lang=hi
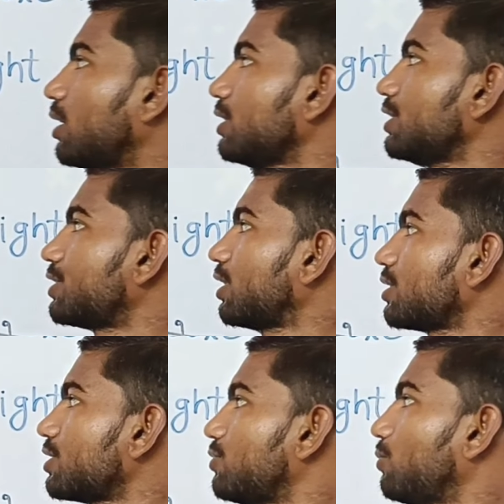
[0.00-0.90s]
अगर इस
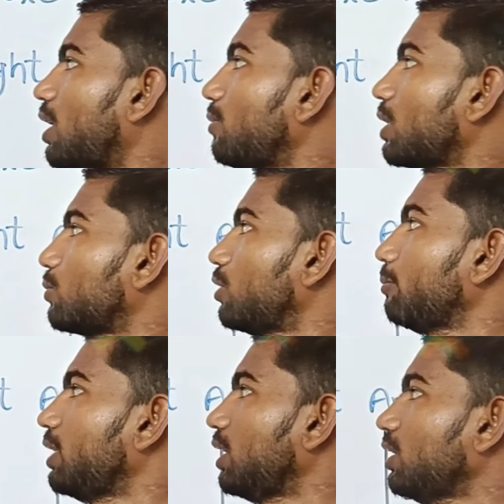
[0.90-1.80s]
तरह से झुका हुआ
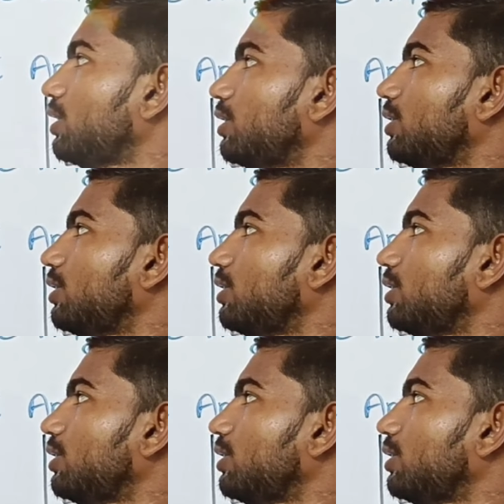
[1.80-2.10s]
कोण मिले